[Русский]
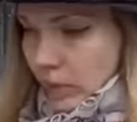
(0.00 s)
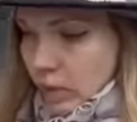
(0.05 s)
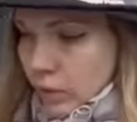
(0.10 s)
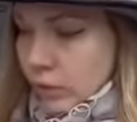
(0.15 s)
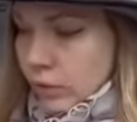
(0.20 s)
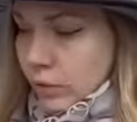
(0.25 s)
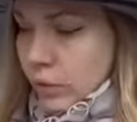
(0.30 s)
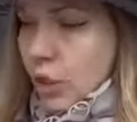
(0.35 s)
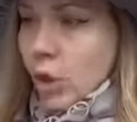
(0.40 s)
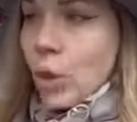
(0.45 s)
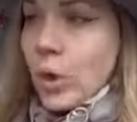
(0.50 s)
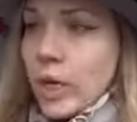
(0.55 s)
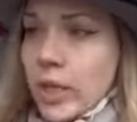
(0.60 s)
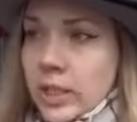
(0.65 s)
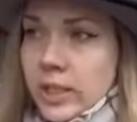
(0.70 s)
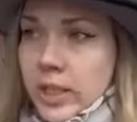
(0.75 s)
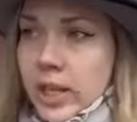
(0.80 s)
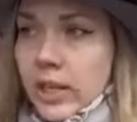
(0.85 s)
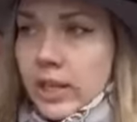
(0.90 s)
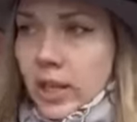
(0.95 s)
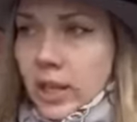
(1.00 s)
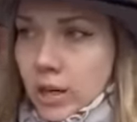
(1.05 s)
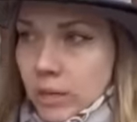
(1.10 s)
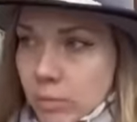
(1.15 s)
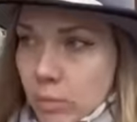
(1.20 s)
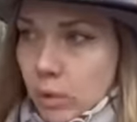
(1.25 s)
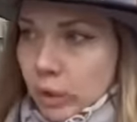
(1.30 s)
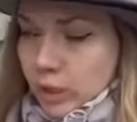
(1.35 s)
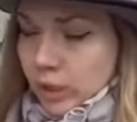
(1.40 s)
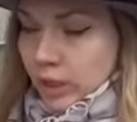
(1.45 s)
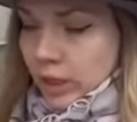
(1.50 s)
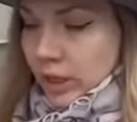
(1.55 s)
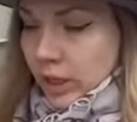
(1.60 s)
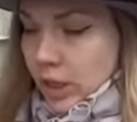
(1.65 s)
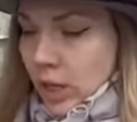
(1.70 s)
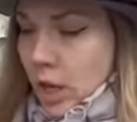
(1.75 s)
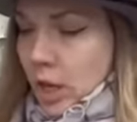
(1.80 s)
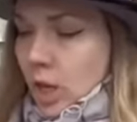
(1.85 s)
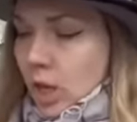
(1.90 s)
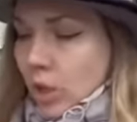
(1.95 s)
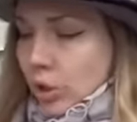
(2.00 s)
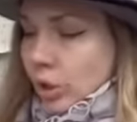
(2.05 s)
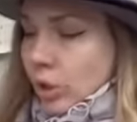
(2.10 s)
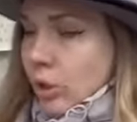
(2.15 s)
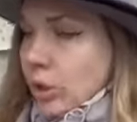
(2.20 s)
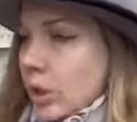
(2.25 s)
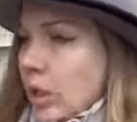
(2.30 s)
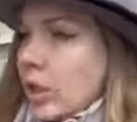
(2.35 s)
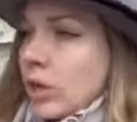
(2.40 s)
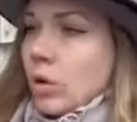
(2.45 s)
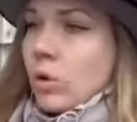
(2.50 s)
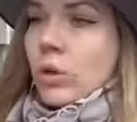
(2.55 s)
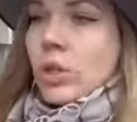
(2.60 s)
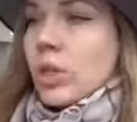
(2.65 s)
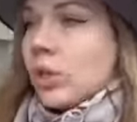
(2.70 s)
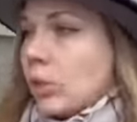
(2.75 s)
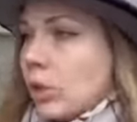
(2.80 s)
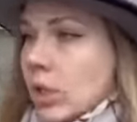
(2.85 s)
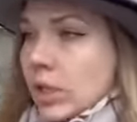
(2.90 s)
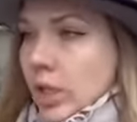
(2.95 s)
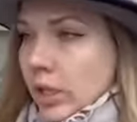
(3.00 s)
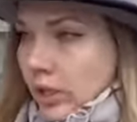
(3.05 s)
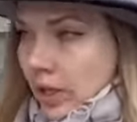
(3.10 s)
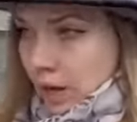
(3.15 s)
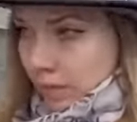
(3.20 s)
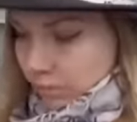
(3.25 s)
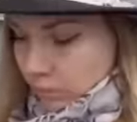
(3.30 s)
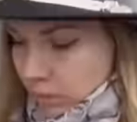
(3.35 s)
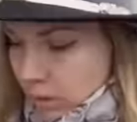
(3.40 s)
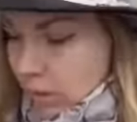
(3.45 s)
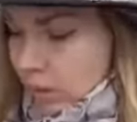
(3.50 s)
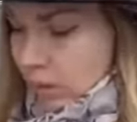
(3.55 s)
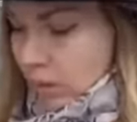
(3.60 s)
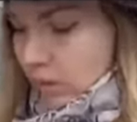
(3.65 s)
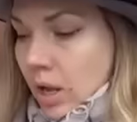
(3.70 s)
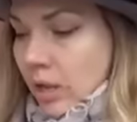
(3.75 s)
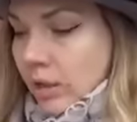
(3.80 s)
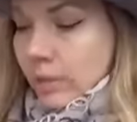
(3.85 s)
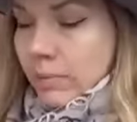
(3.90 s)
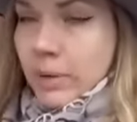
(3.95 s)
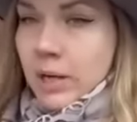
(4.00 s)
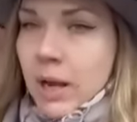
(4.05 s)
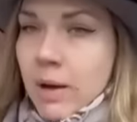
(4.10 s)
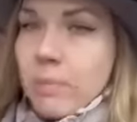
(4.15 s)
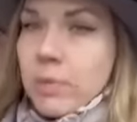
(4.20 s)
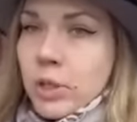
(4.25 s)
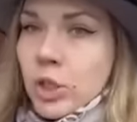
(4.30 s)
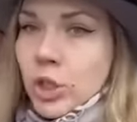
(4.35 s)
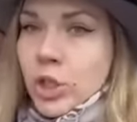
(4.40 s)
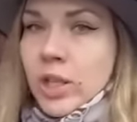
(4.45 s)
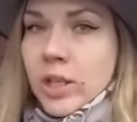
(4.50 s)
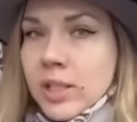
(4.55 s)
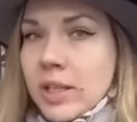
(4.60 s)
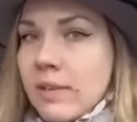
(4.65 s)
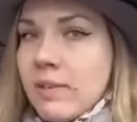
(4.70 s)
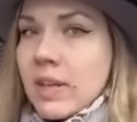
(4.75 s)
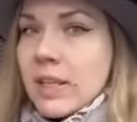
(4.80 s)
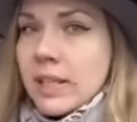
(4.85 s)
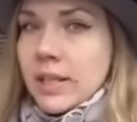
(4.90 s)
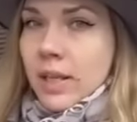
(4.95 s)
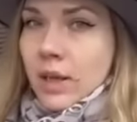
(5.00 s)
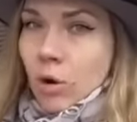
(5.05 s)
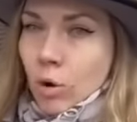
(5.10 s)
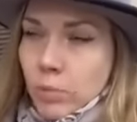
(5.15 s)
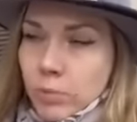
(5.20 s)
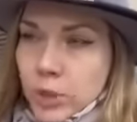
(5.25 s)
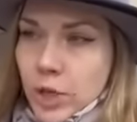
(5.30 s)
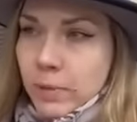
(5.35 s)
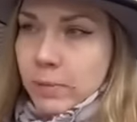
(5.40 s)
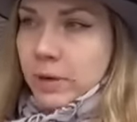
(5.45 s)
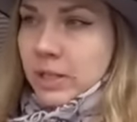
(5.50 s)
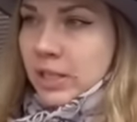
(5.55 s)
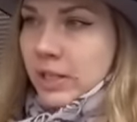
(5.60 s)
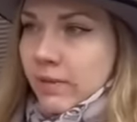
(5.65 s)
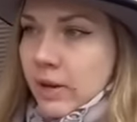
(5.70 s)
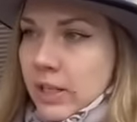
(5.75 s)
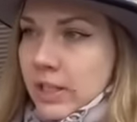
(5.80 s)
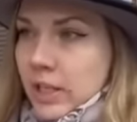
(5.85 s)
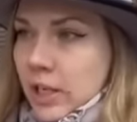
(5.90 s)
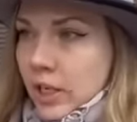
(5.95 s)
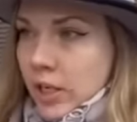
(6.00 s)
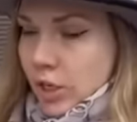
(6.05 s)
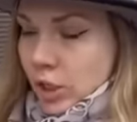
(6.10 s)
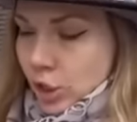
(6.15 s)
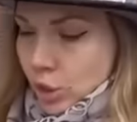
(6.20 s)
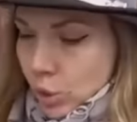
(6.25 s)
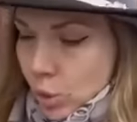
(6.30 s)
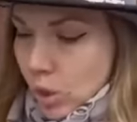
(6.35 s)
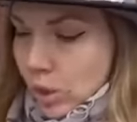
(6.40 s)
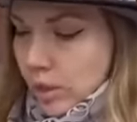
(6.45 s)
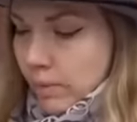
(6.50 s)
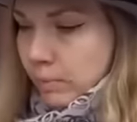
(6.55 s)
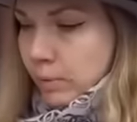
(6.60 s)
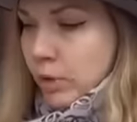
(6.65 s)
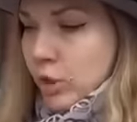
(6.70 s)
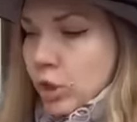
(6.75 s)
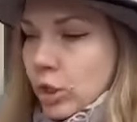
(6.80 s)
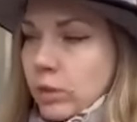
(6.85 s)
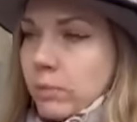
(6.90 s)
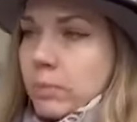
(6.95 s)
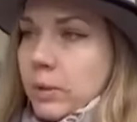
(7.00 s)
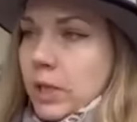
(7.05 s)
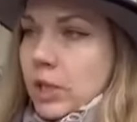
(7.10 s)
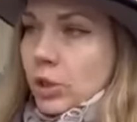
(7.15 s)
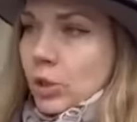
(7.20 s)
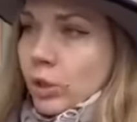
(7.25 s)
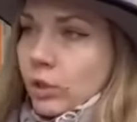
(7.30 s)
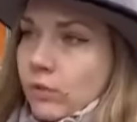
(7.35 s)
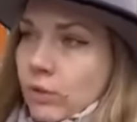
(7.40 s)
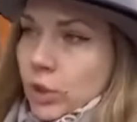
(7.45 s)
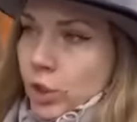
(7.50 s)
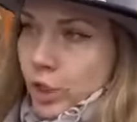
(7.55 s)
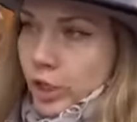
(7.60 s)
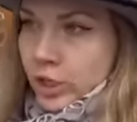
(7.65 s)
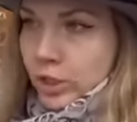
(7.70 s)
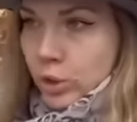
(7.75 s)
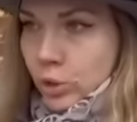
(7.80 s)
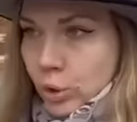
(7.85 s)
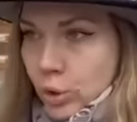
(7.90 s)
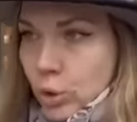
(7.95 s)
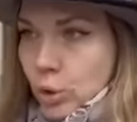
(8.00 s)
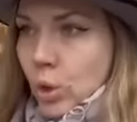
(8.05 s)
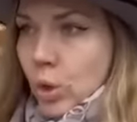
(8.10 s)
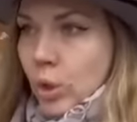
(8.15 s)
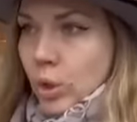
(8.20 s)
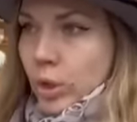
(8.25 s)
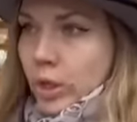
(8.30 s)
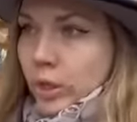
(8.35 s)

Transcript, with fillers: а, в школе, где она работала, но далеко не только там. Это были обычные советские общеобразовательные школы. Позже он перейдет в вечернюю школу,